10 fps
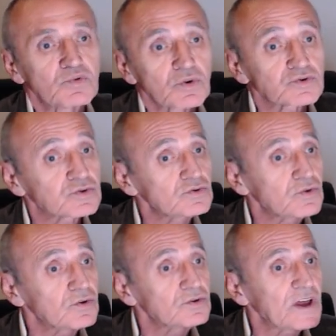bürosunun
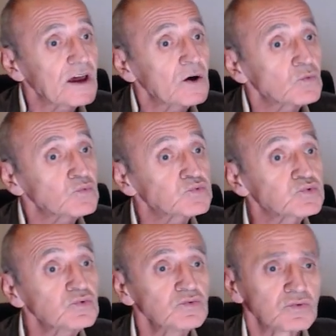önünde
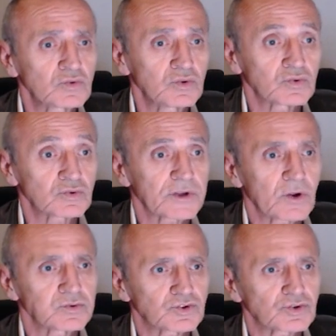uzun kuyruklar
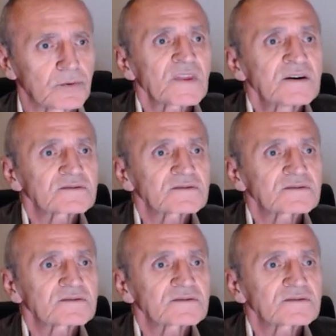oluştu